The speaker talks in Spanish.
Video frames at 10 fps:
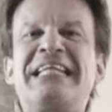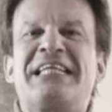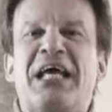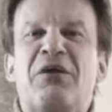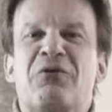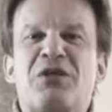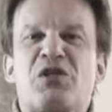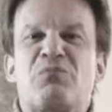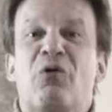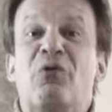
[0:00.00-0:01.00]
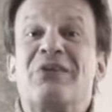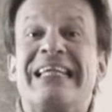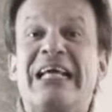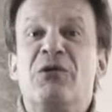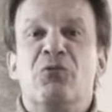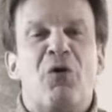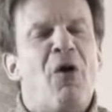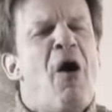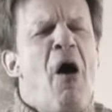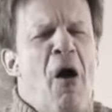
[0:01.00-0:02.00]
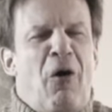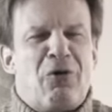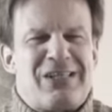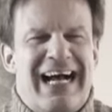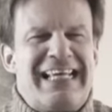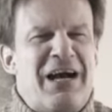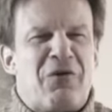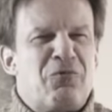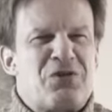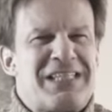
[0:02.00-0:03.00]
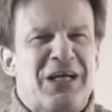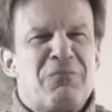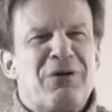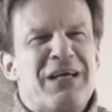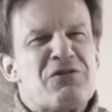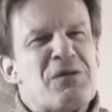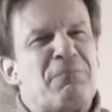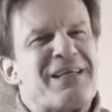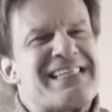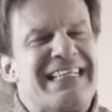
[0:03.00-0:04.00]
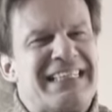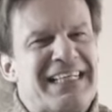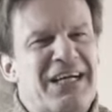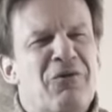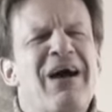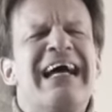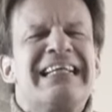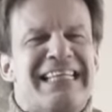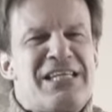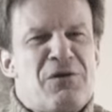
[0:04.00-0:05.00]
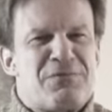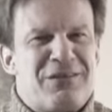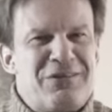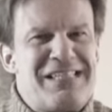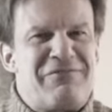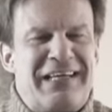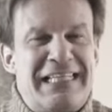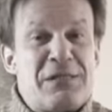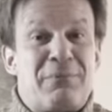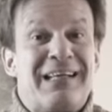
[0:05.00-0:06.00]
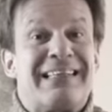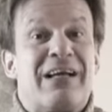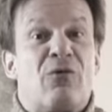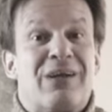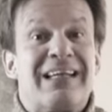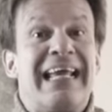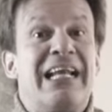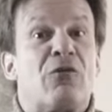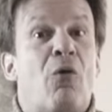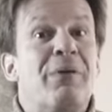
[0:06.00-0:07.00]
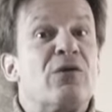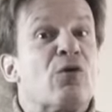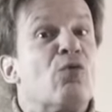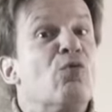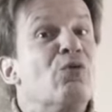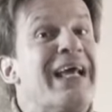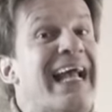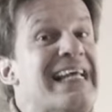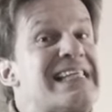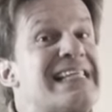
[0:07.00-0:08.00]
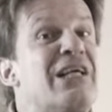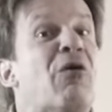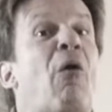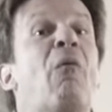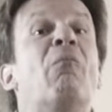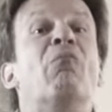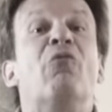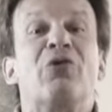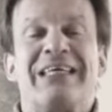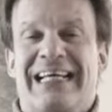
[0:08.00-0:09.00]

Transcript: interiorismo de lujo os haya gustado porque os he presentado tres opciones diferentes para decorar el comedor, un estilo muy